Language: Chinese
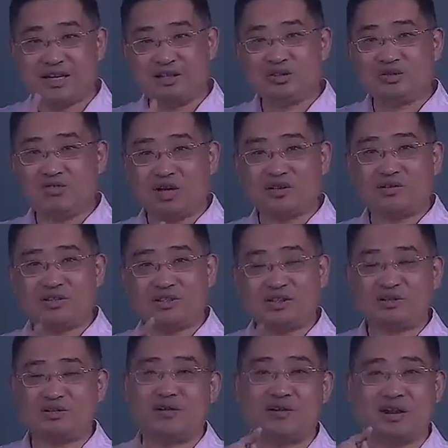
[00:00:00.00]
住了这个算法的
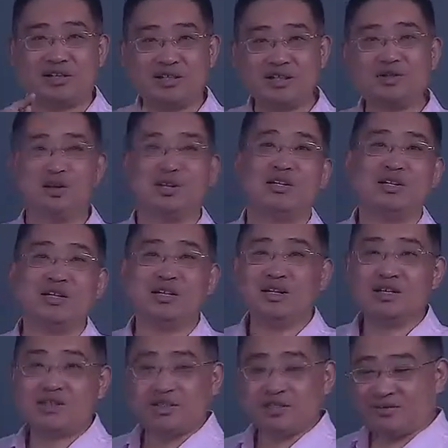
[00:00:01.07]
精髓。这个算法
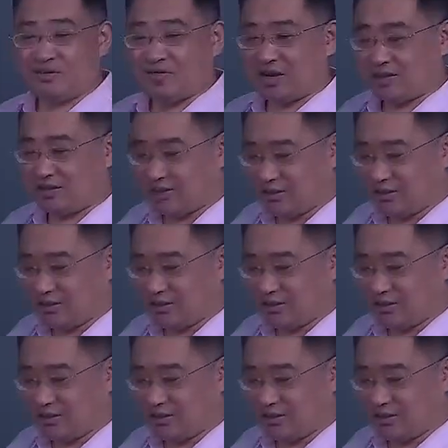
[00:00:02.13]
的精髓就